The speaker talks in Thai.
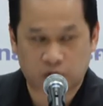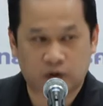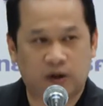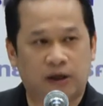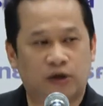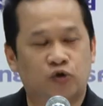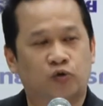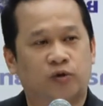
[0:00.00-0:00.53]

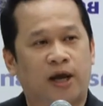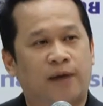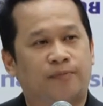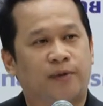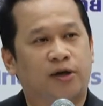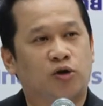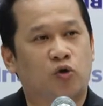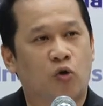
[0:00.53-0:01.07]
ที่สุเทพ
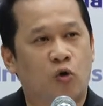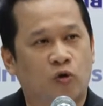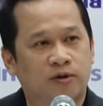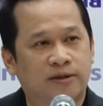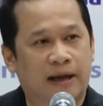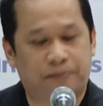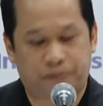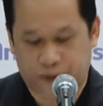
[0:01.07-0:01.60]
นั้นโขก
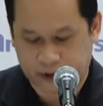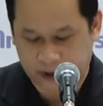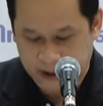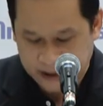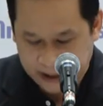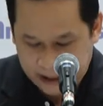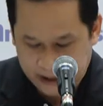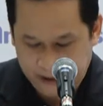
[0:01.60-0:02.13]
สับเรื่อง
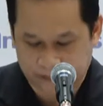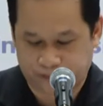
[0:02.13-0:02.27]
นี้